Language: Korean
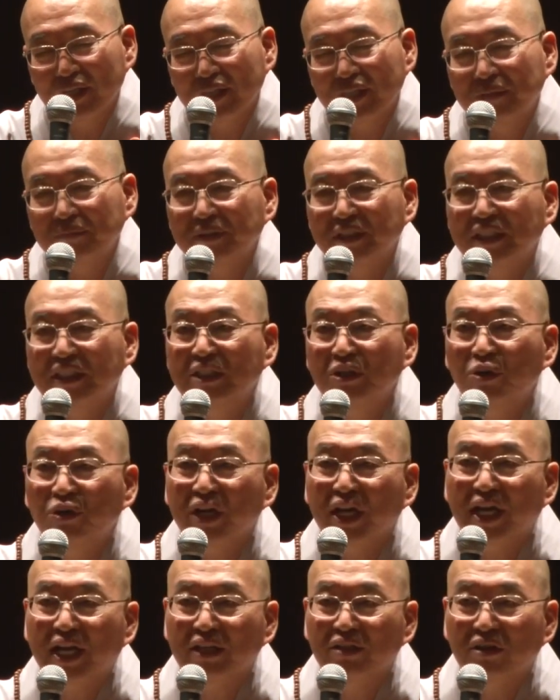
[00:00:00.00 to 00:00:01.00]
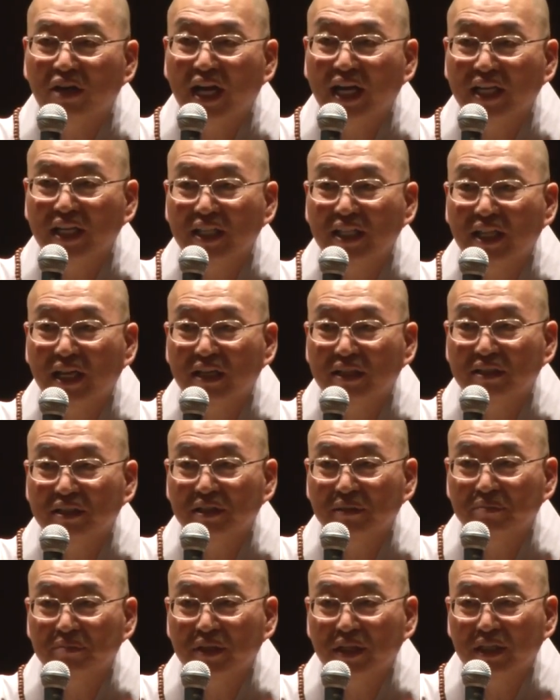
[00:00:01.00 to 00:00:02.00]
그러면 지옥에 가도 락이 있다는 거예요
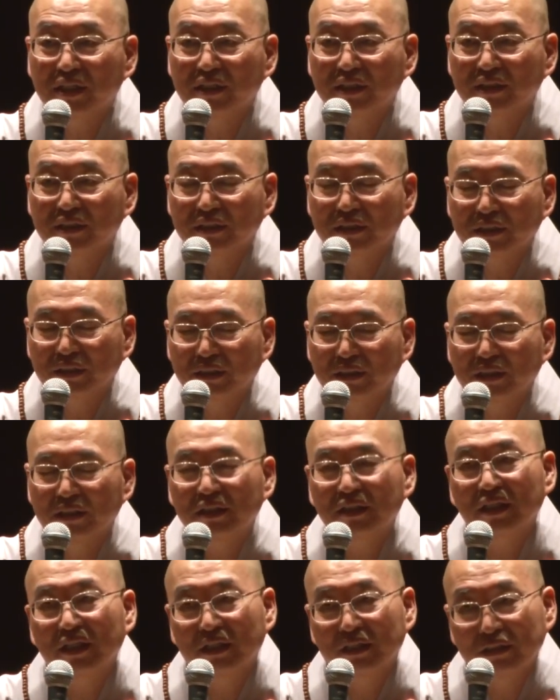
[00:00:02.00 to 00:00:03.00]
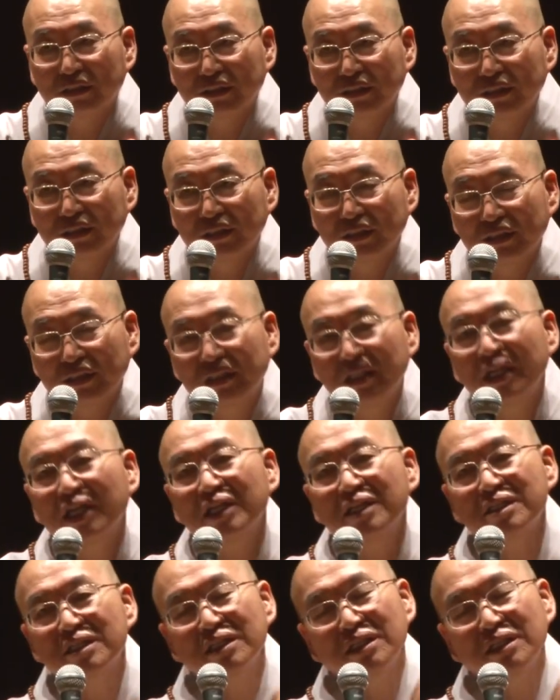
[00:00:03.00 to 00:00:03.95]
없다는? 있다는. 그래서